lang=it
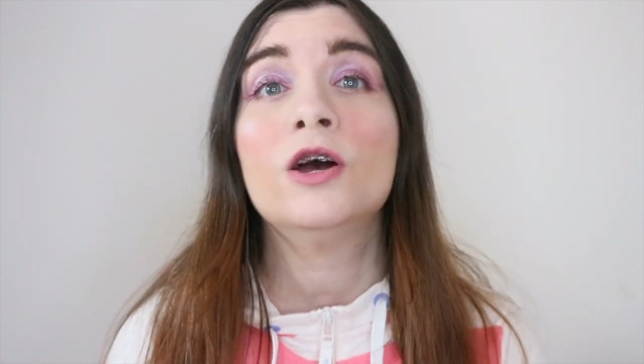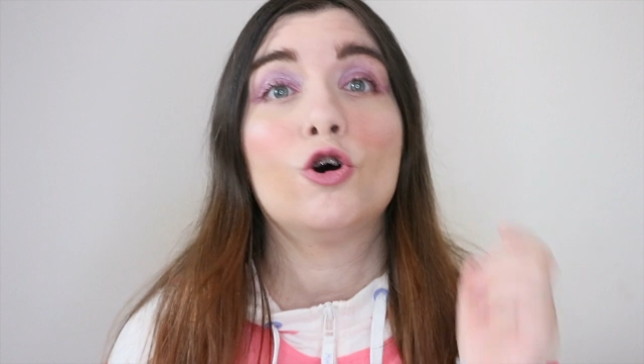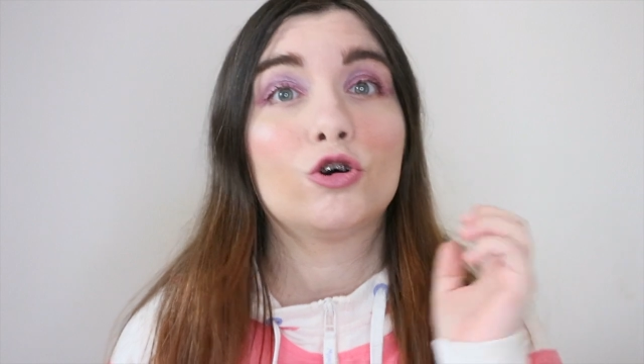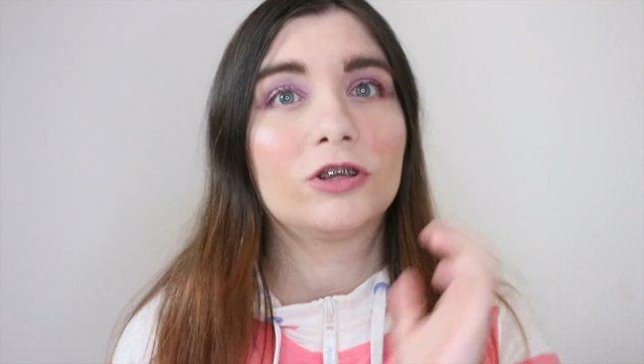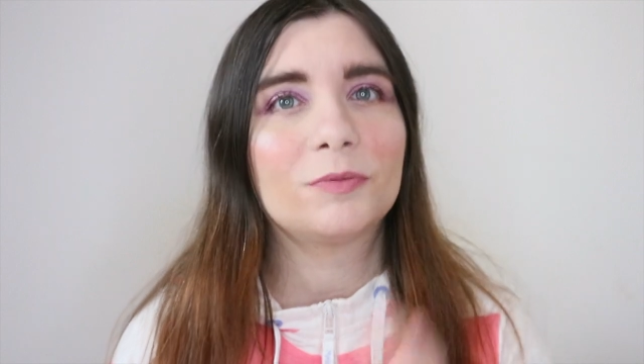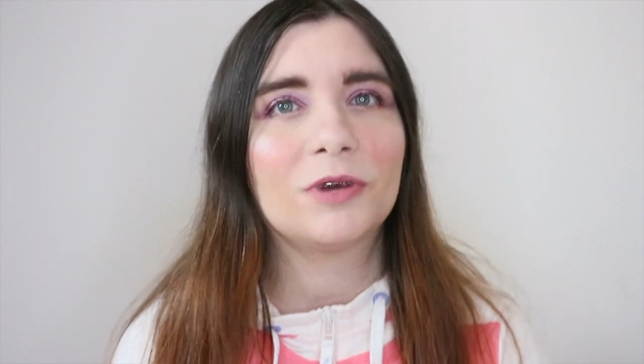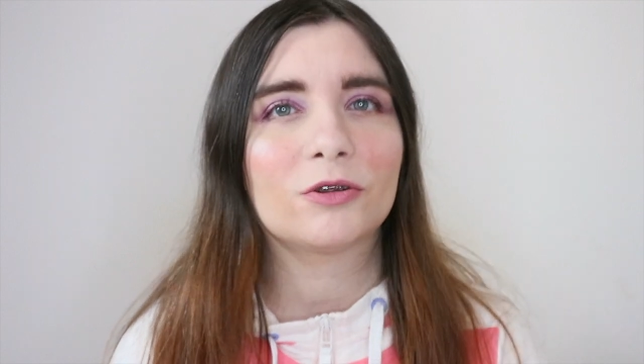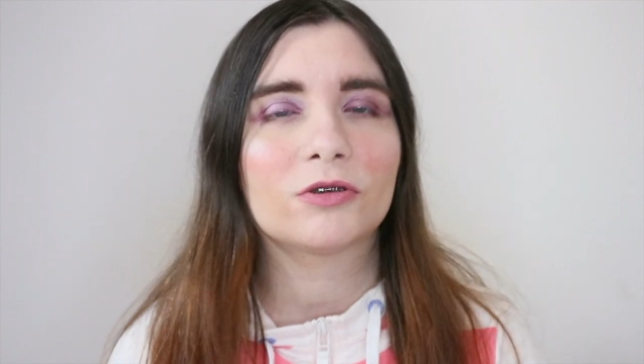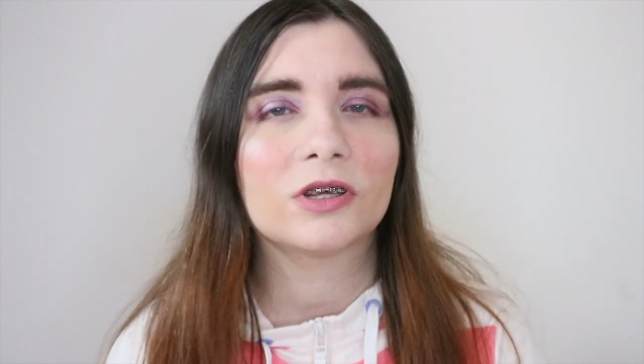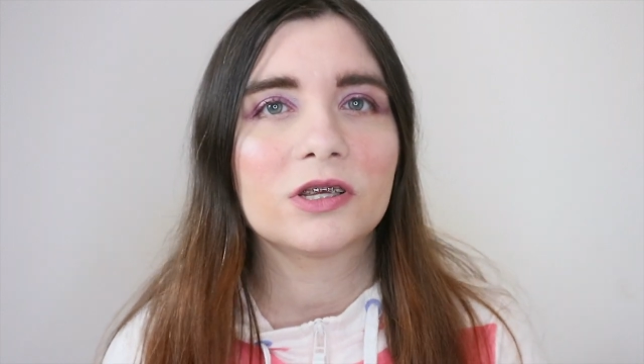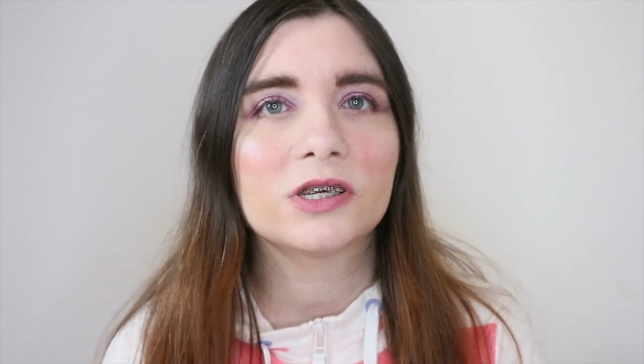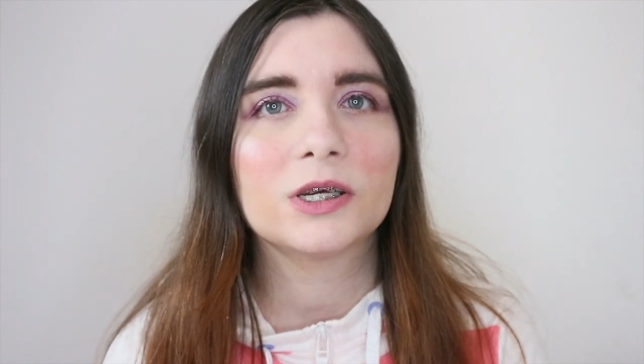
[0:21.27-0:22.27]
ho terminato
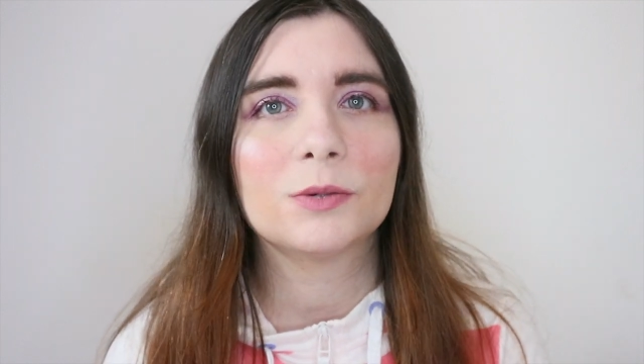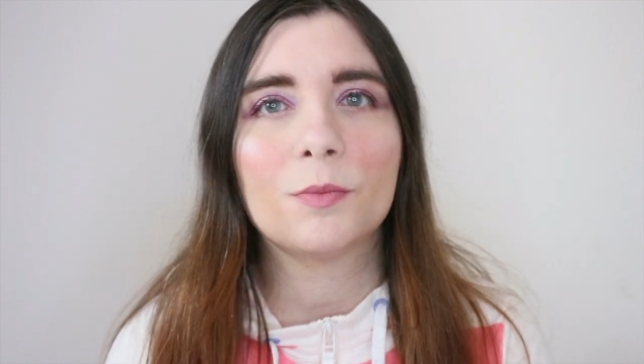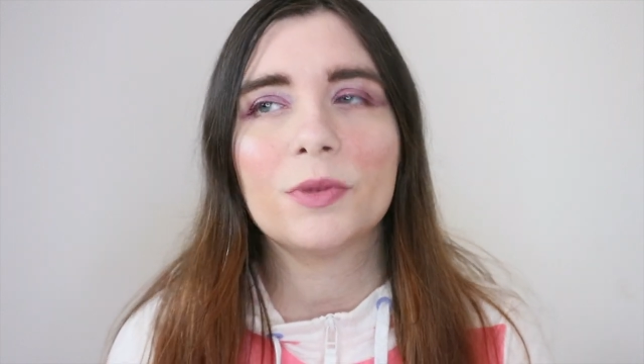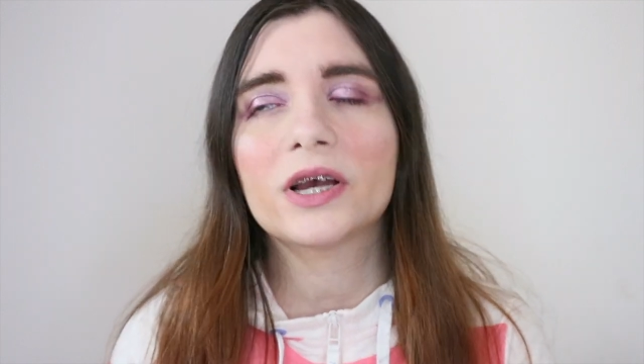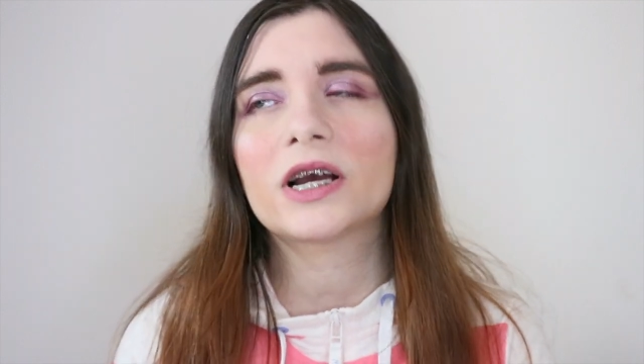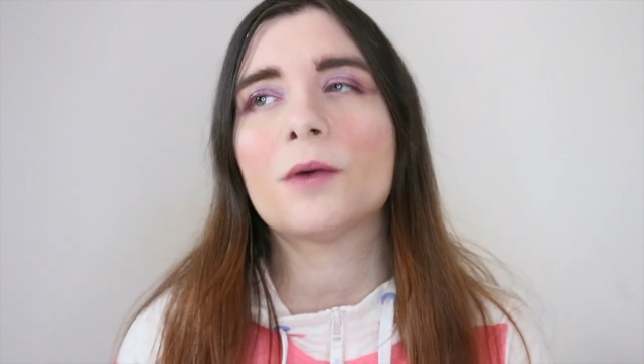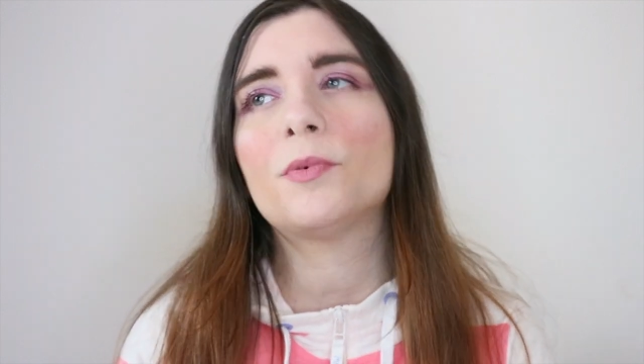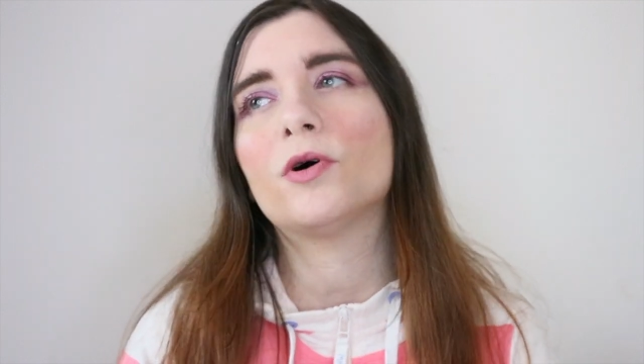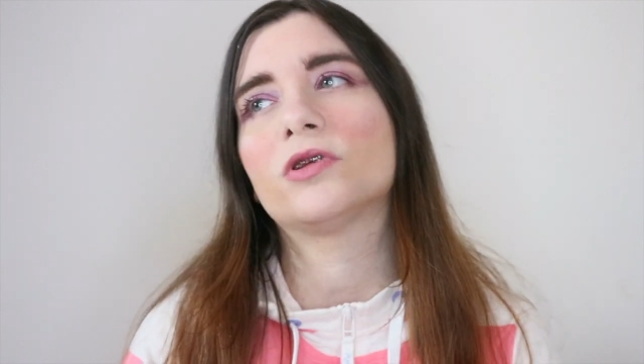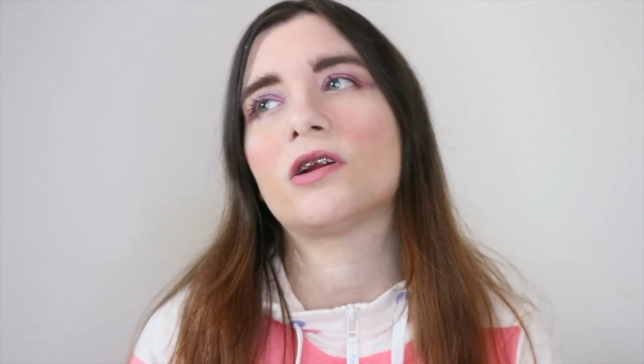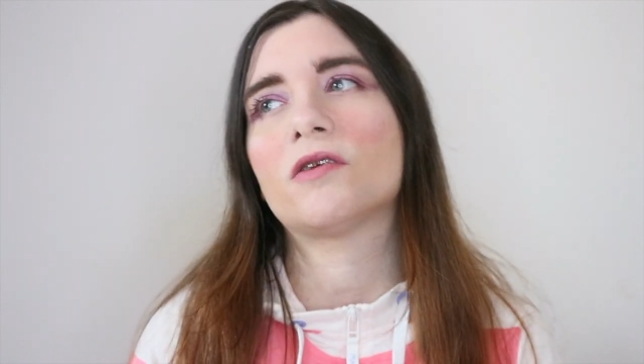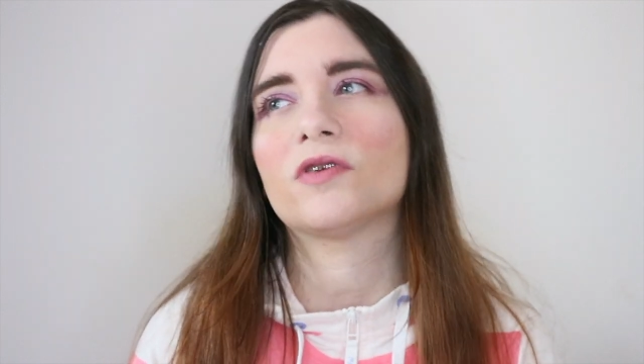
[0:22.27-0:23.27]
tantissimo make up
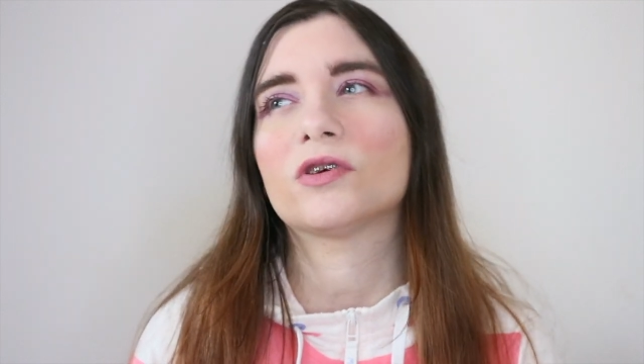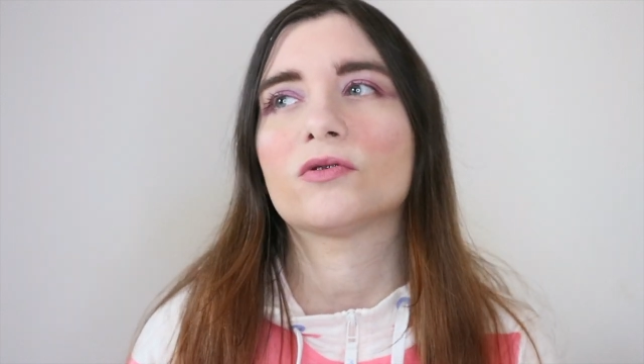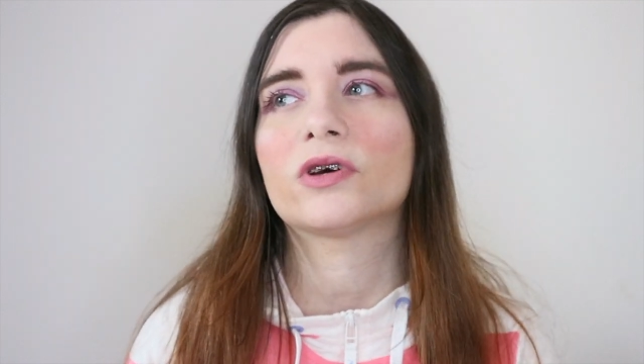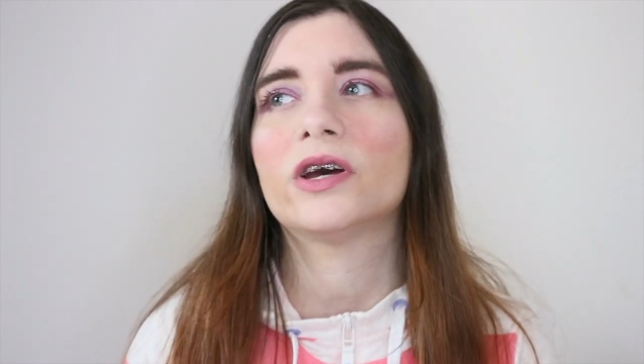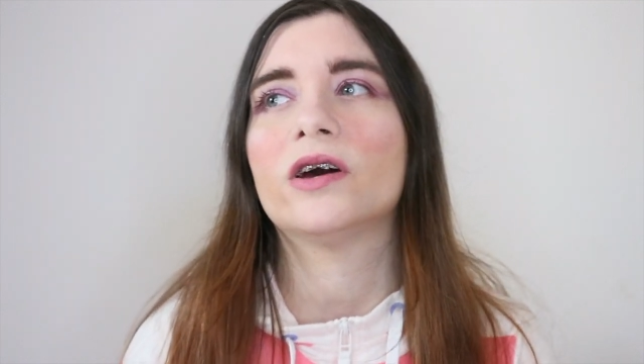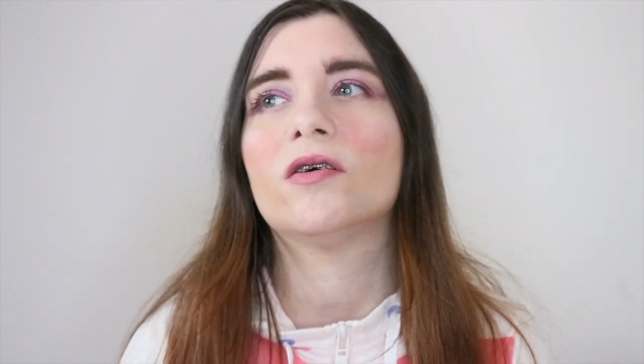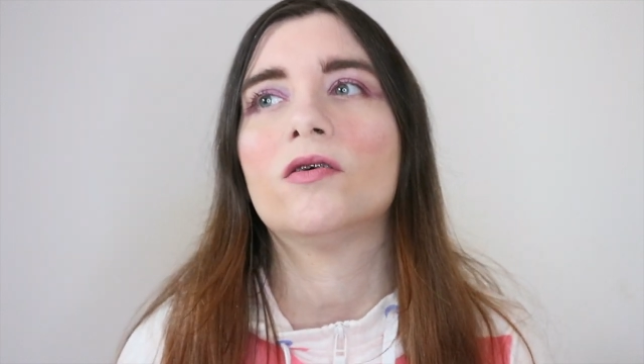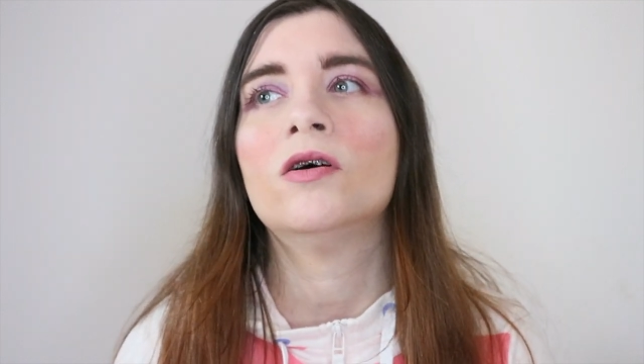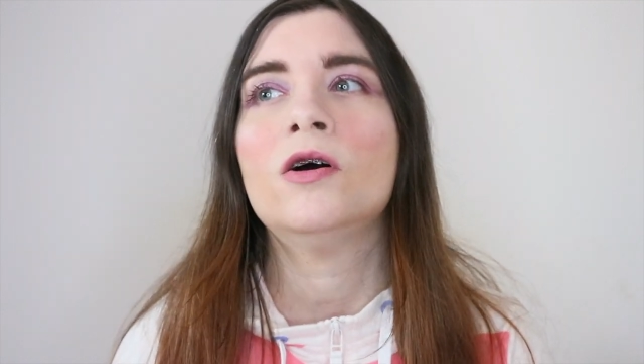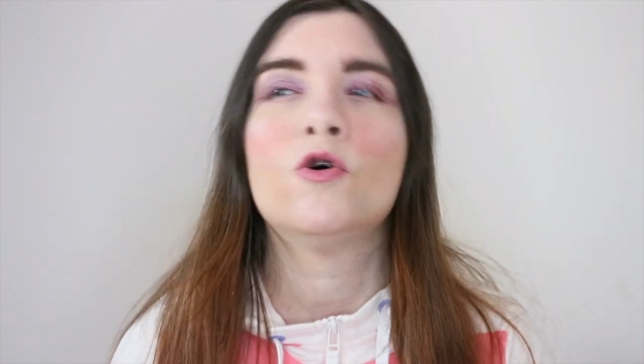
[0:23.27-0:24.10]
oltre al fatto che ho